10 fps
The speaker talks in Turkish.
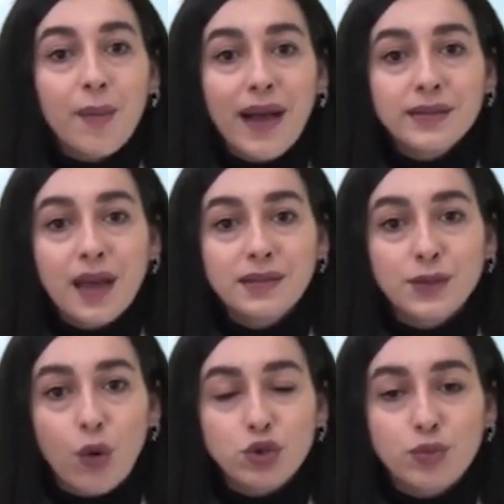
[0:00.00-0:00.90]

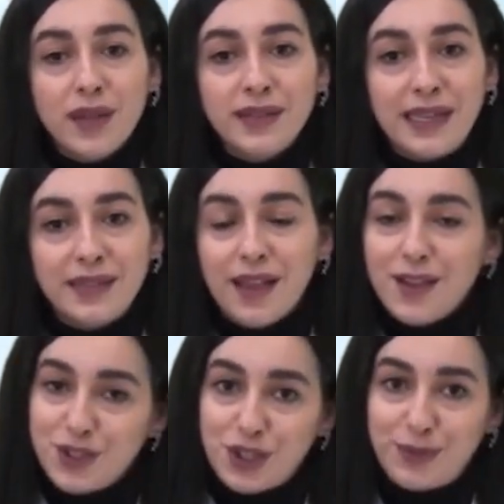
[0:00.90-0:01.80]
Balkanların Osmanlı
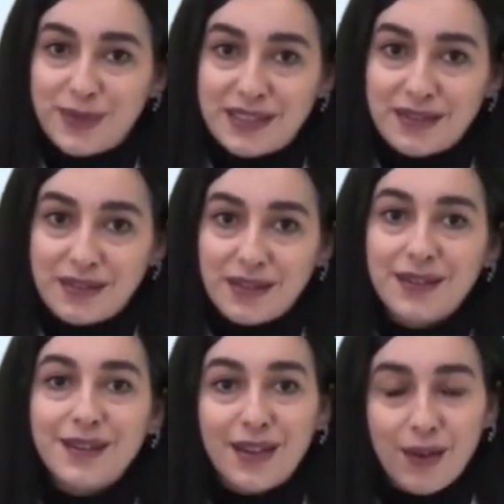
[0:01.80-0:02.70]
elinden
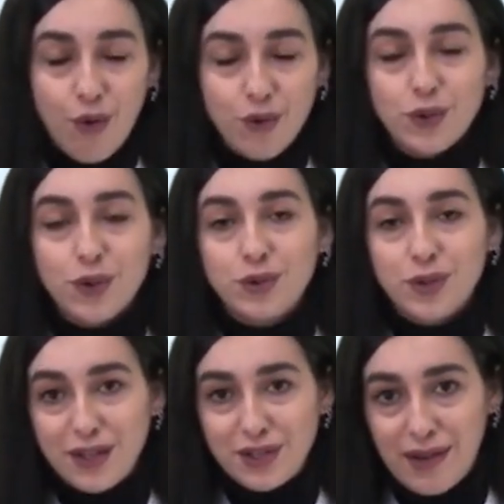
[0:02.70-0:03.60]
çıkmasını
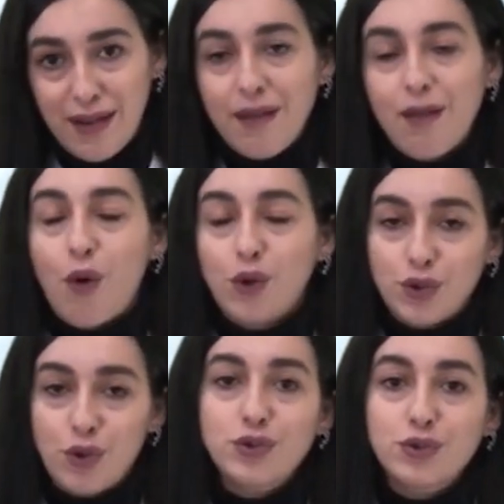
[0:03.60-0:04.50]
konsolosluk açarak,
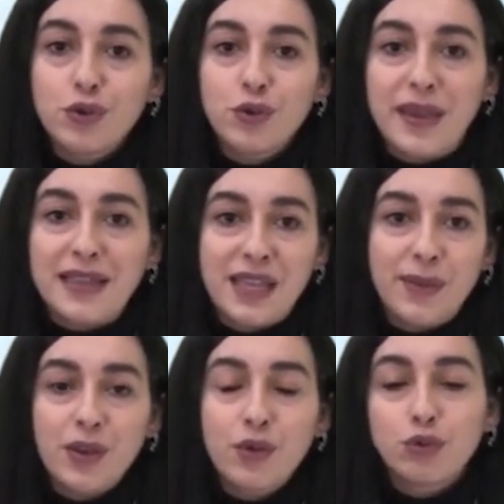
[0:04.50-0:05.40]
Ortodoksluk
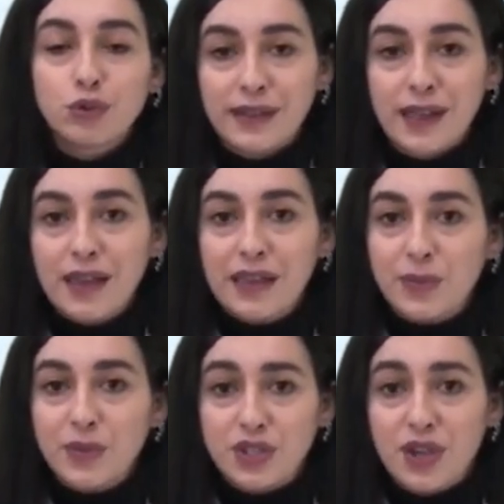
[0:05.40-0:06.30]
mezhebini kullanarak
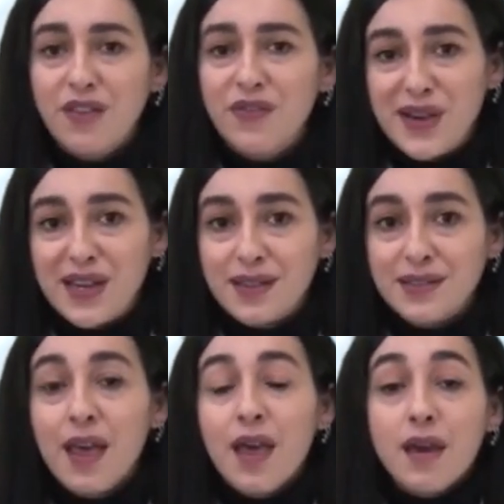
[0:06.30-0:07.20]
yapacak
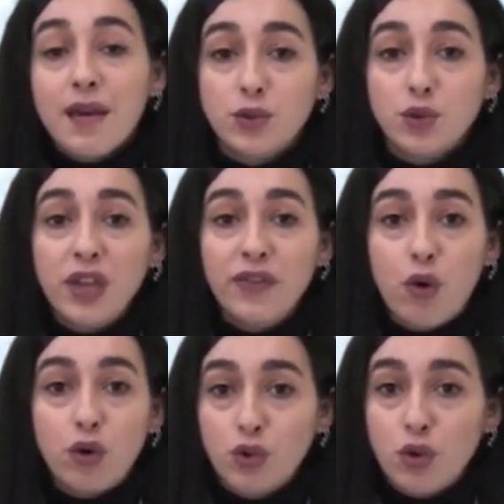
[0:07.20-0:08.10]
fakat Katolik ve
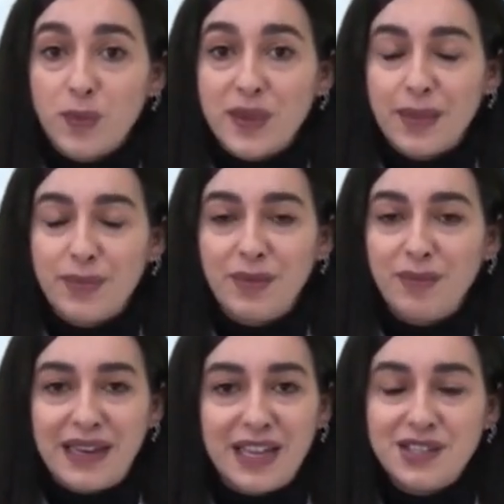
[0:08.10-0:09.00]
Ortodoks
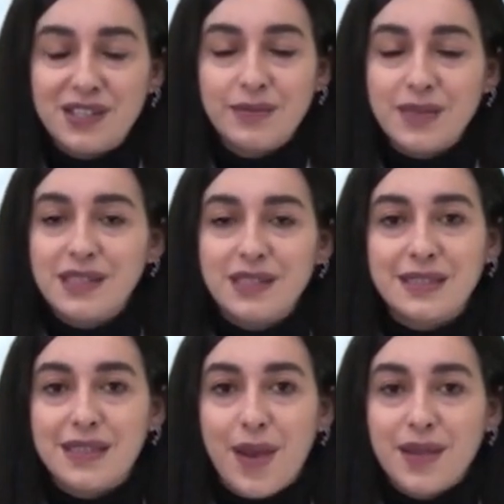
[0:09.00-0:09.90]
mezheplerin birleştirilmesini
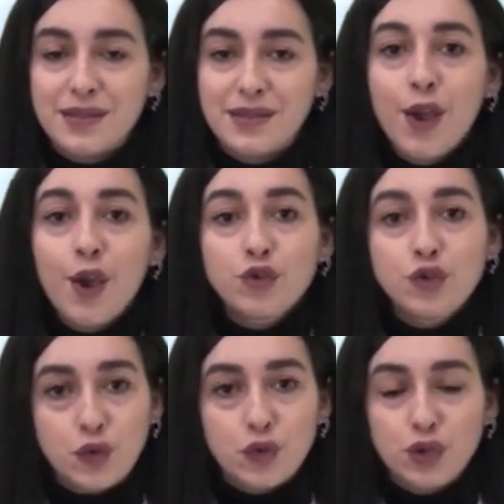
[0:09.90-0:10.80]
istemez.
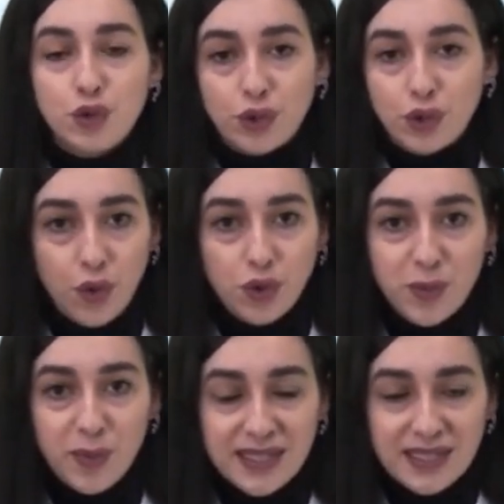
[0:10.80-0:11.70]
Çünkü Rusya Ortodoks
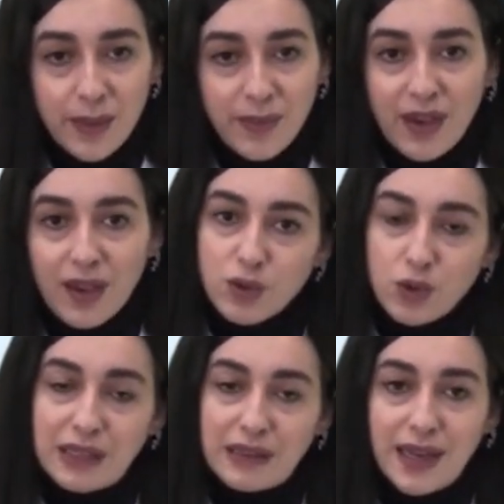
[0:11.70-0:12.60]
bir mezhep ve
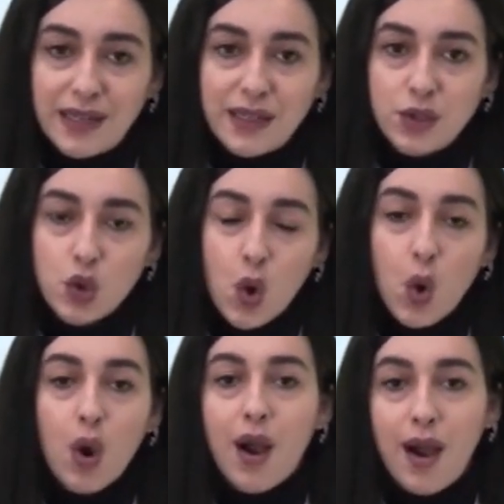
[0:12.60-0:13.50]
Katoliklerle de
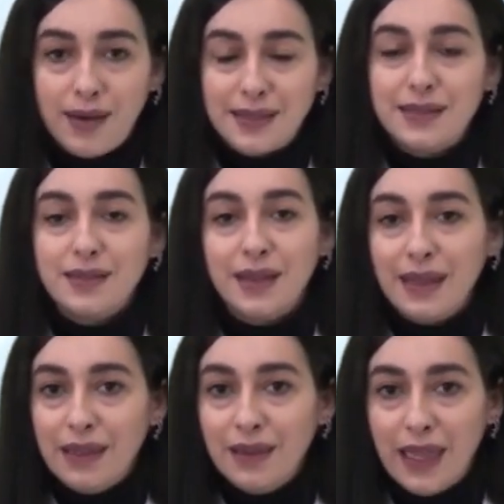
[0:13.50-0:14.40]
çok arası
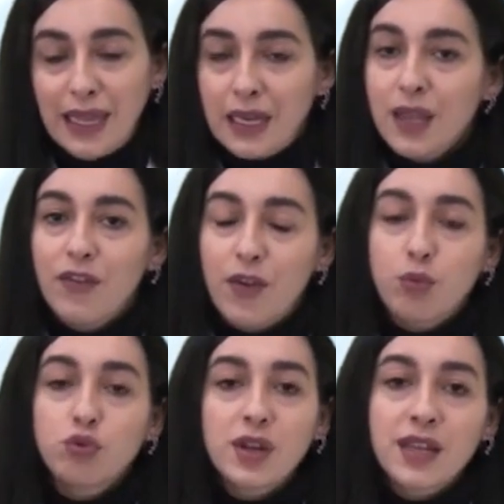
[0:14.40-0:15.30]
iyi değil ve
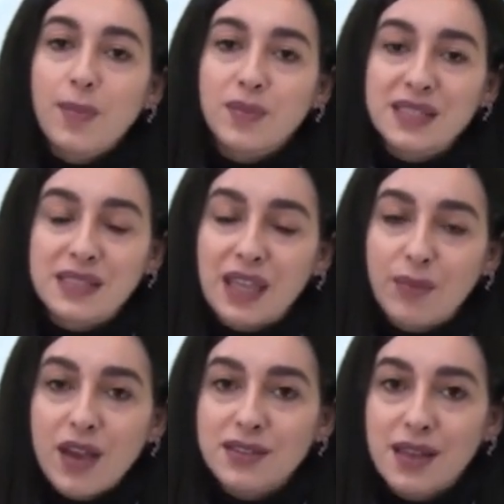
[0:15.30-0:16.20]
bunları yapmasındaki
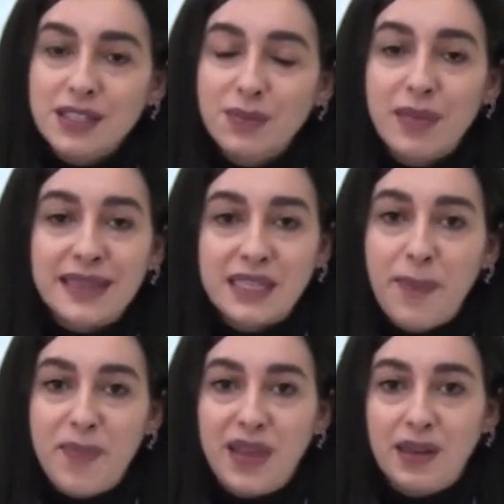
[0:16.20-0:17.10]
maksat
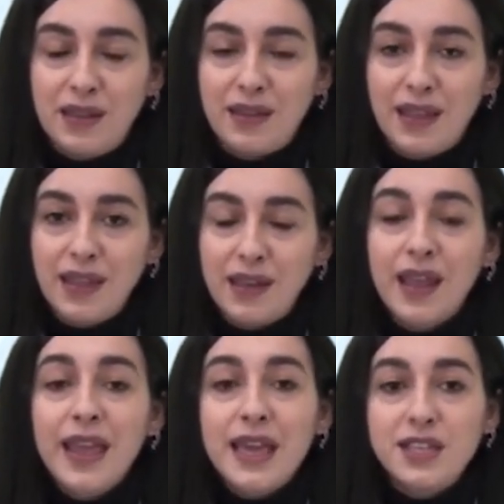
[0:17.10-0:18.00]
mezhep birliği de değil.
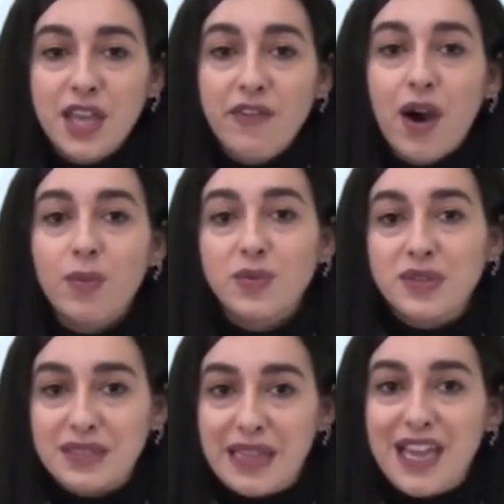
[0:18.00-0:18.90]

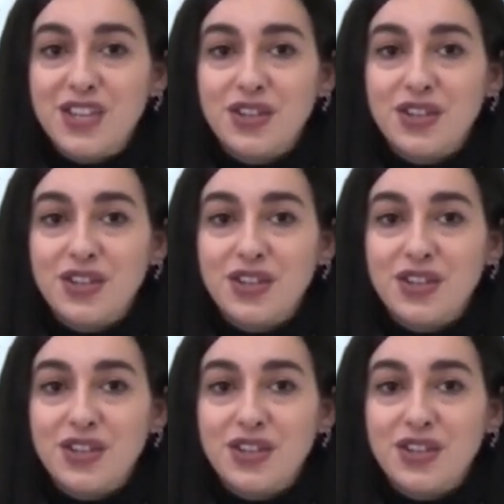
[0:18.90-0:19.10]
Cevabımız D